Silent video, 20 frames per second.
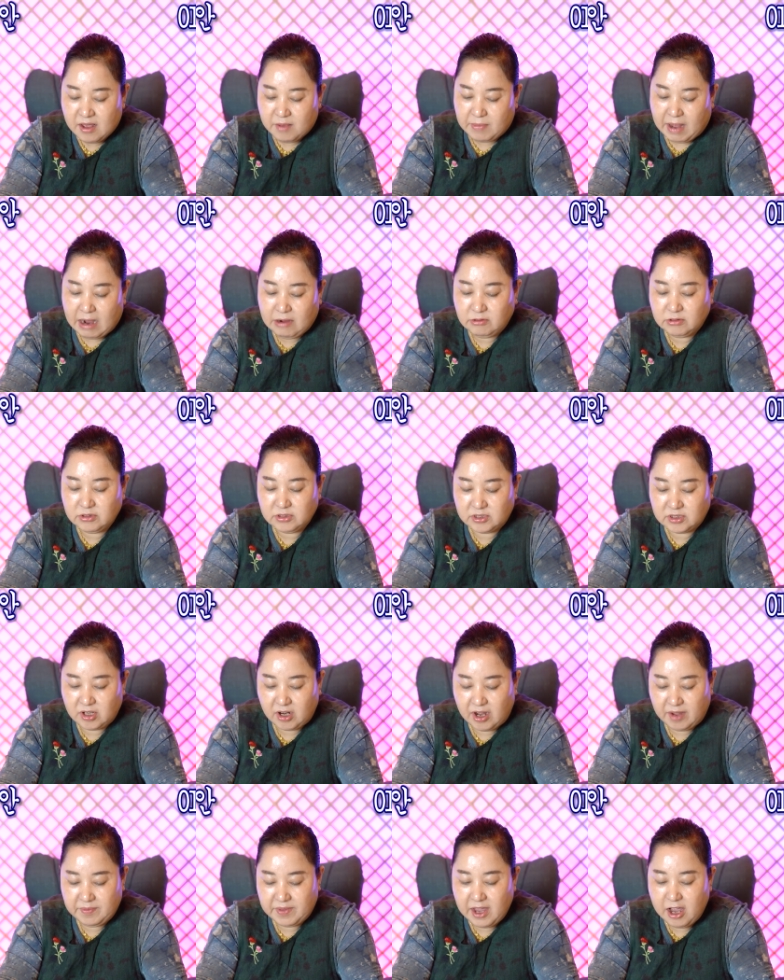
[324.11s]
네. 방으로
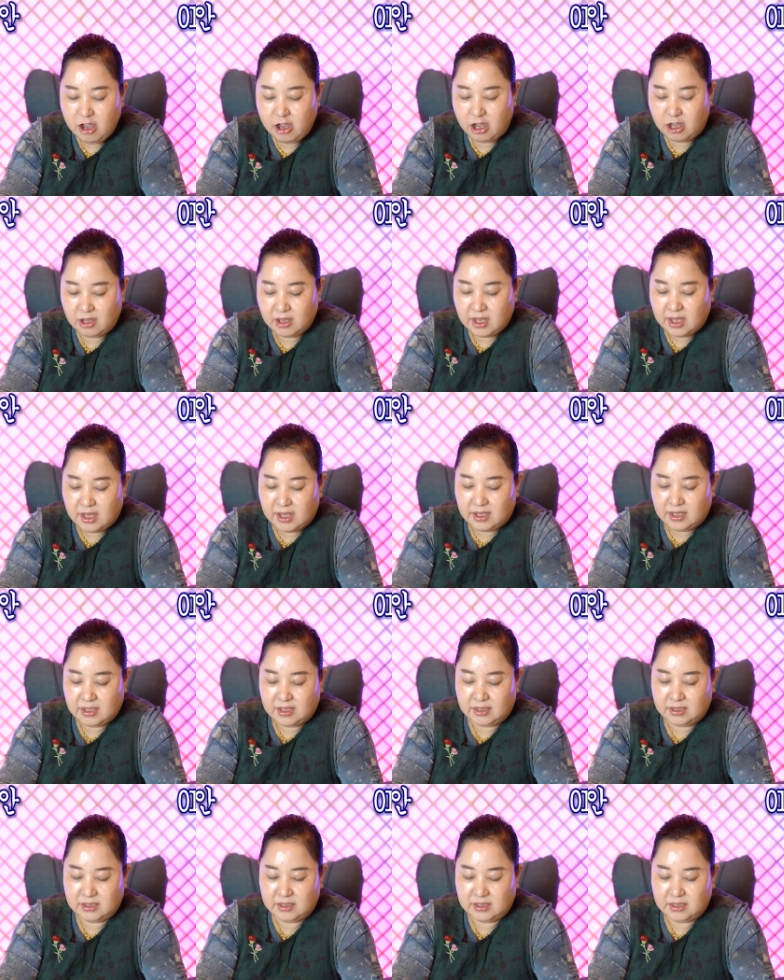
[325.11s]
들어가면
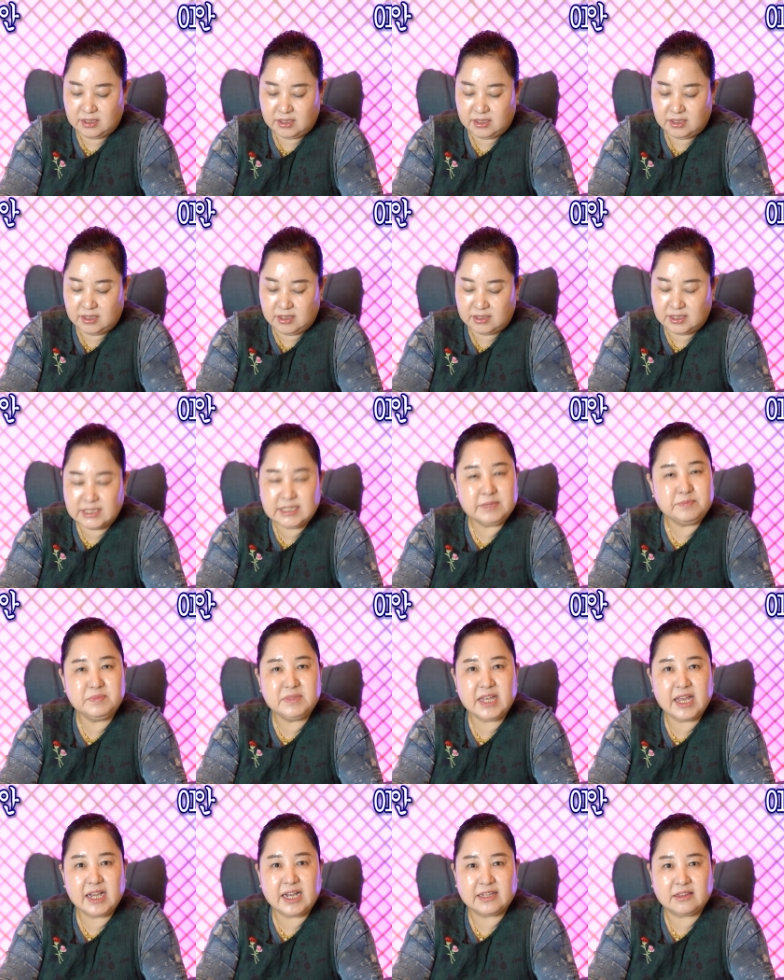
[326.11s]
에, 예,
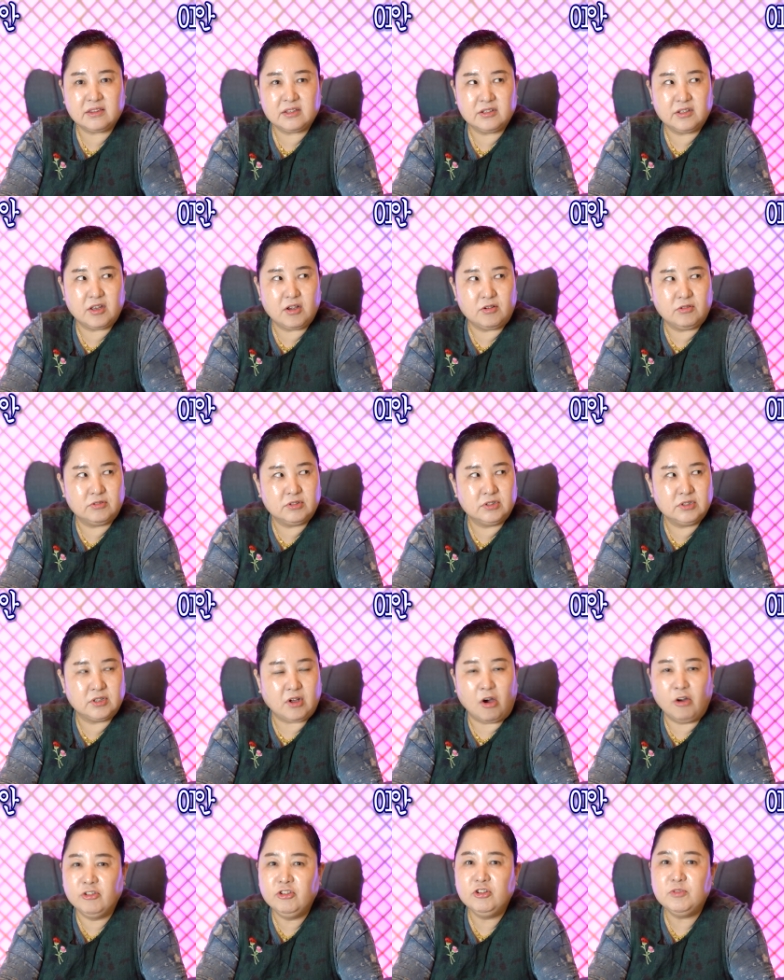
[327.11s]
침대 같은 경우는
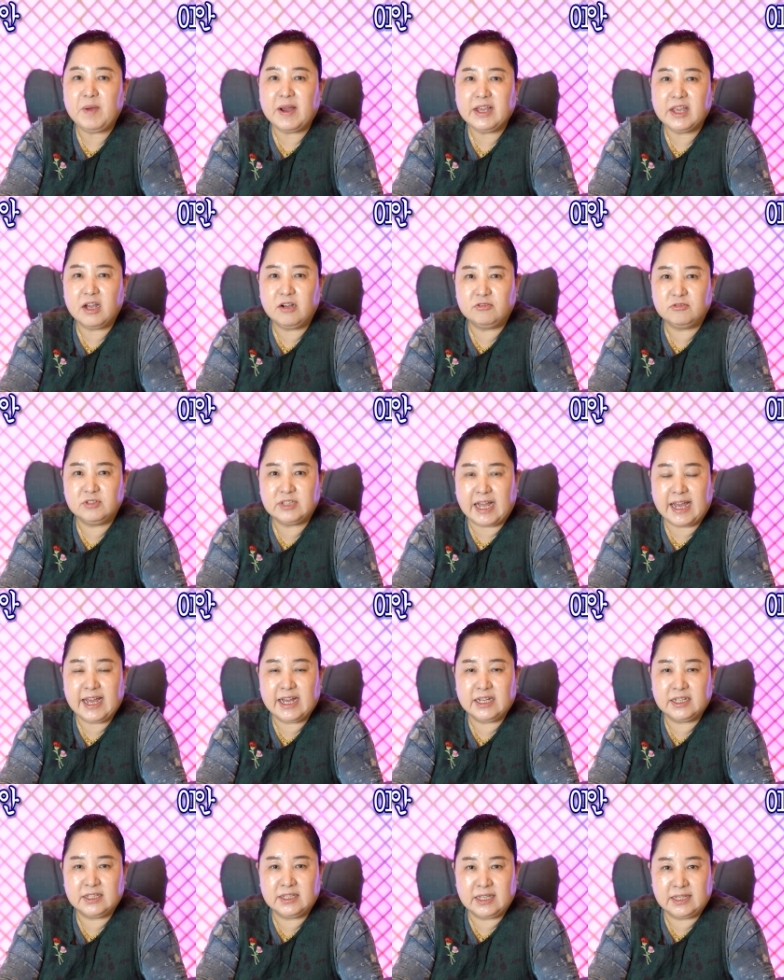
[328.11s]
어느 방향으로
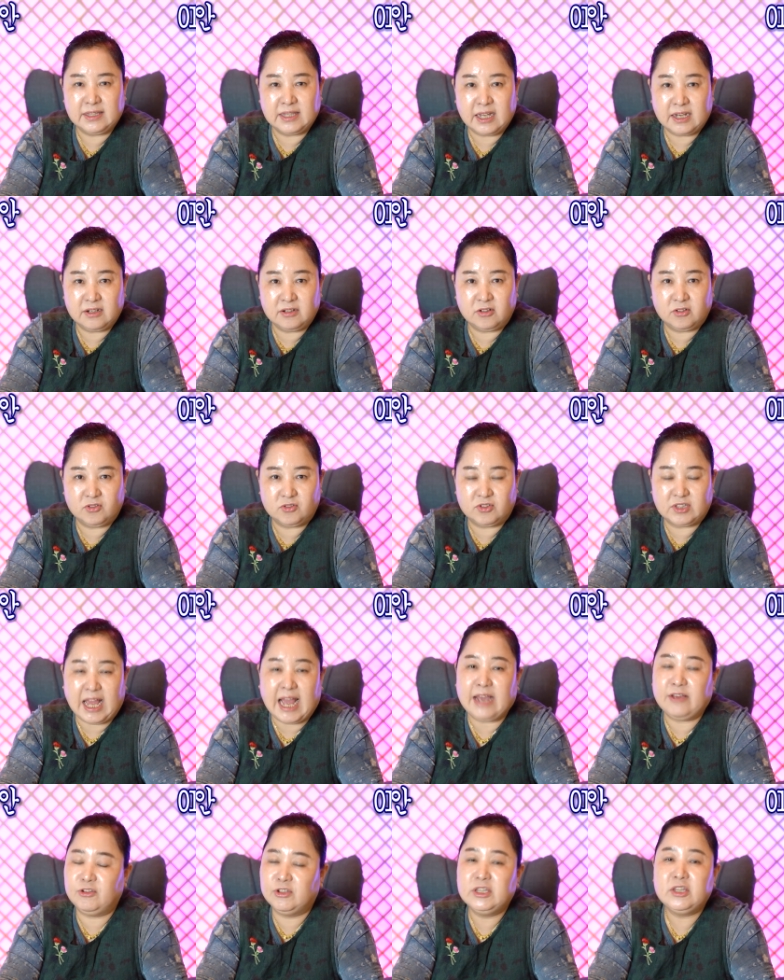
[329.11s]
놔야 된다는 것도
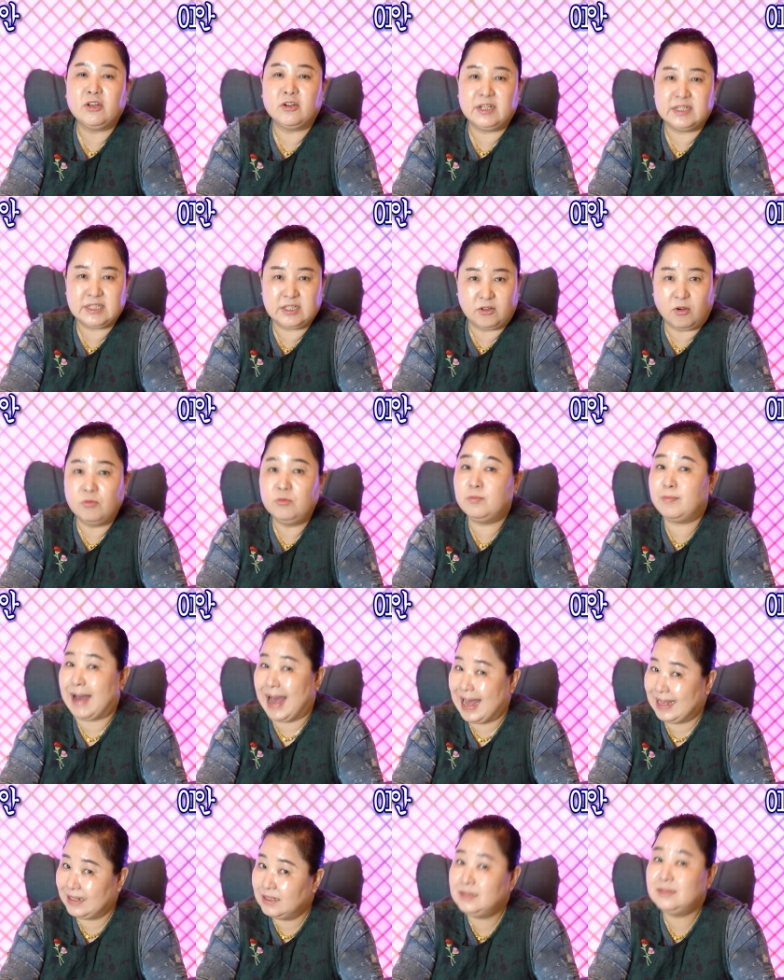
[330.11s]
다 인터넷에 너무
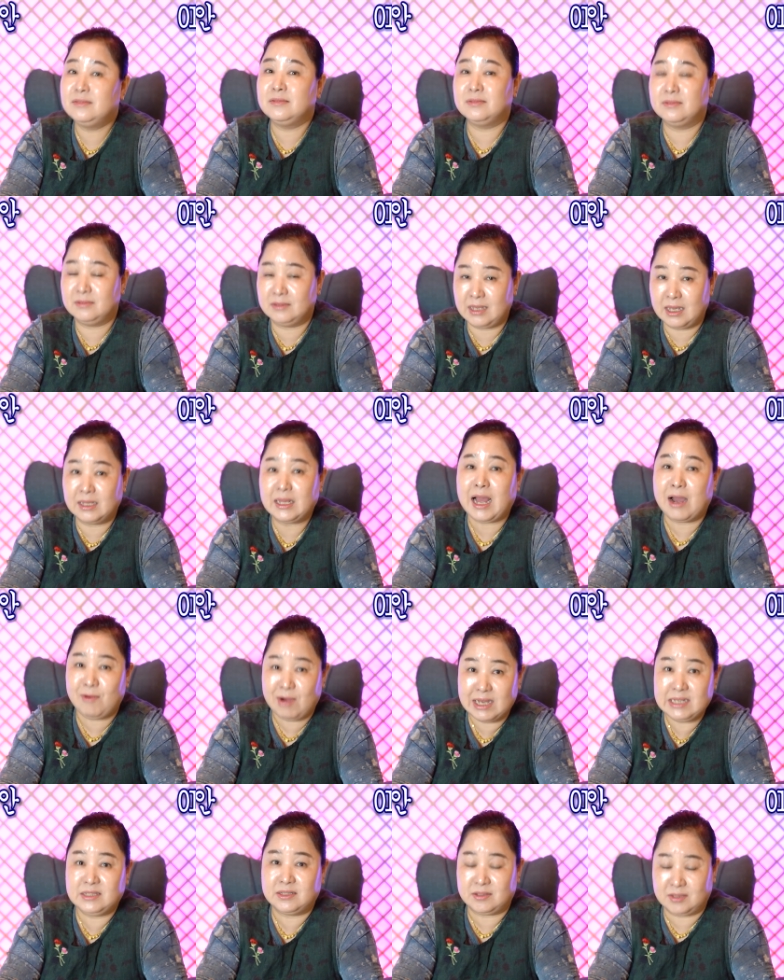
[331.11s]
많은 게
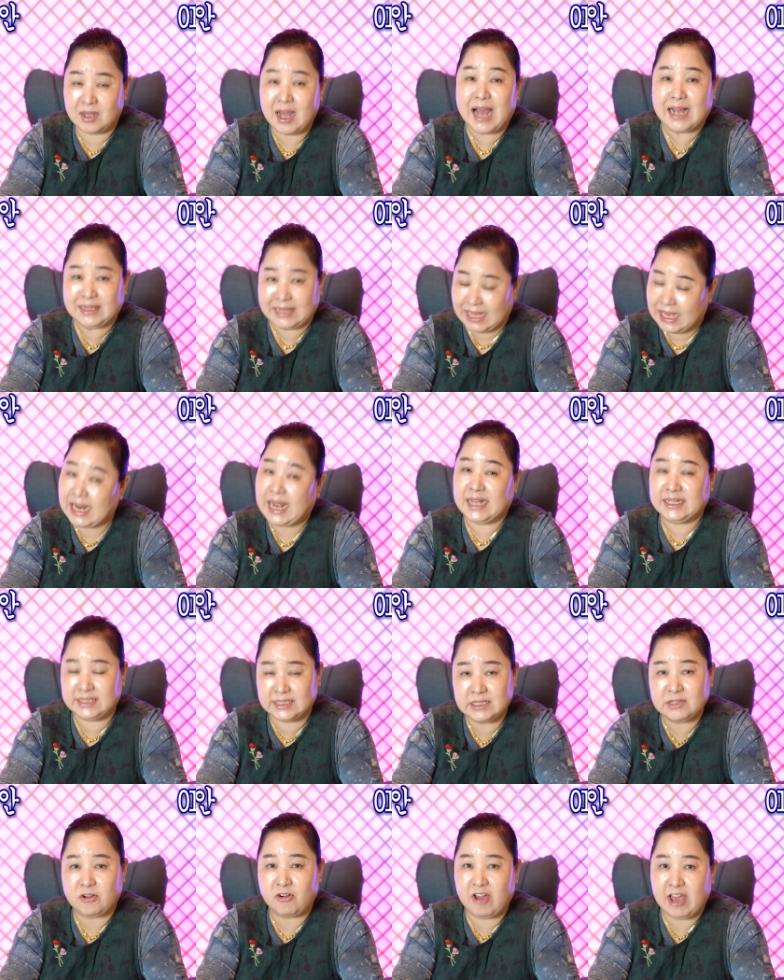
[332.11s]
나와 있어서 음. 다
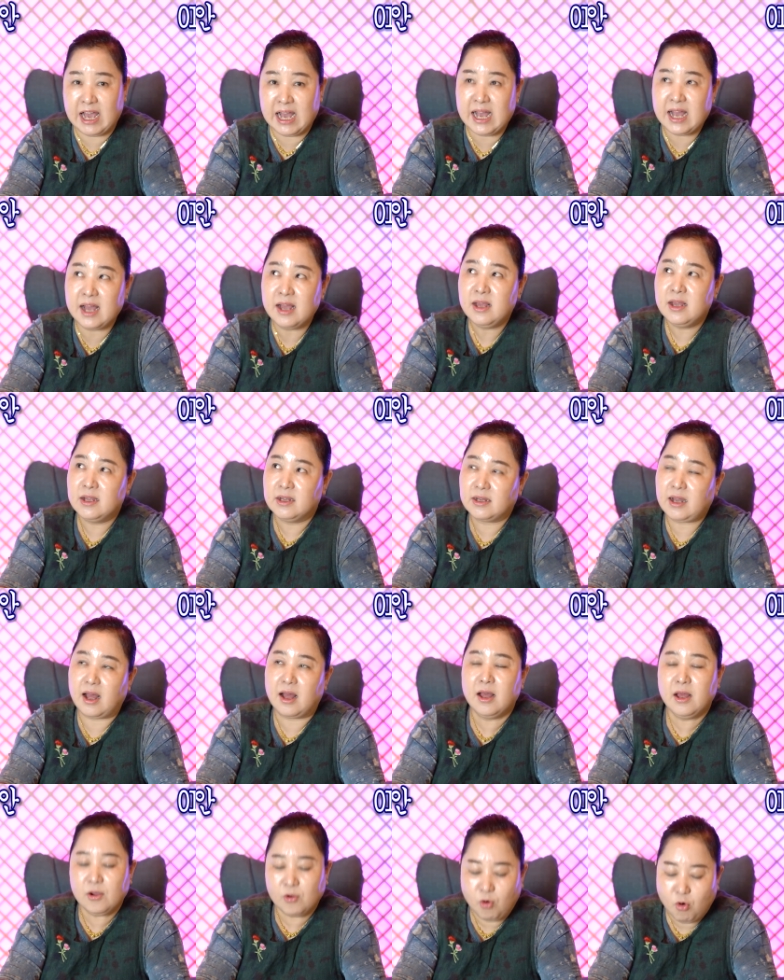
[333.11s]
아실 거야.
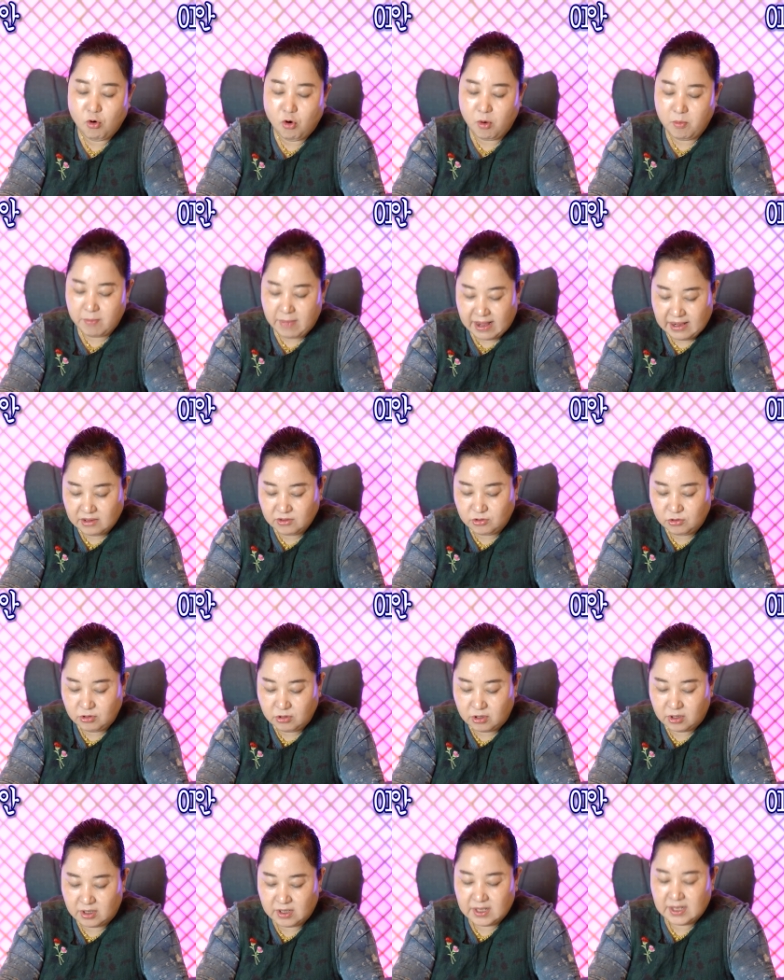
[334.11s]
그러니까 그것
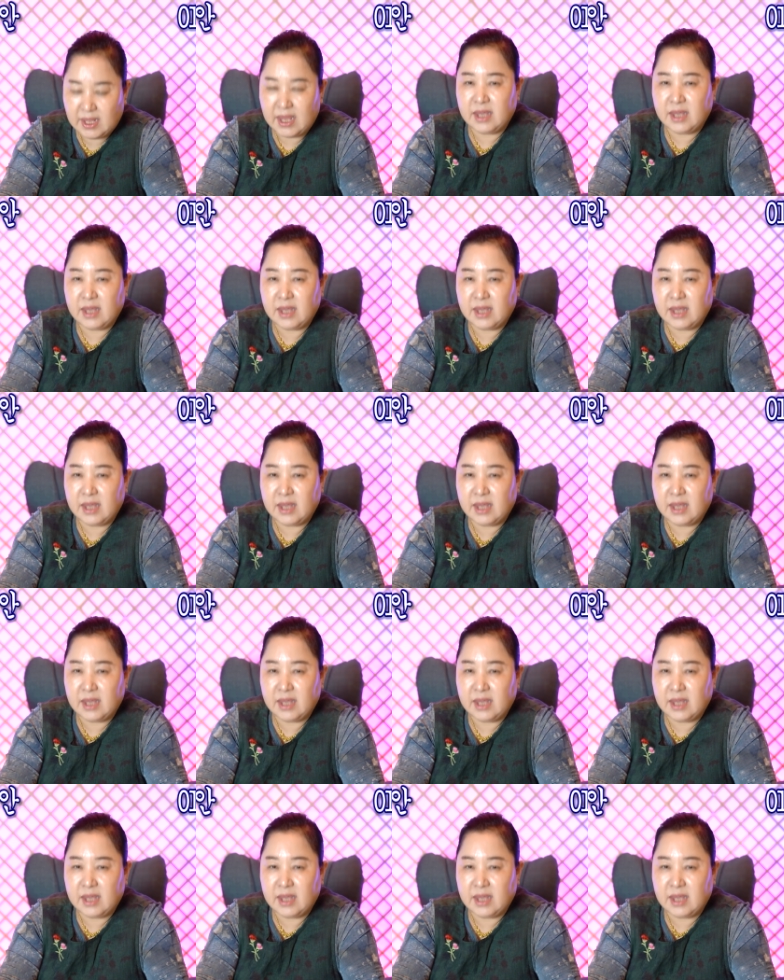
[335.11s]
말고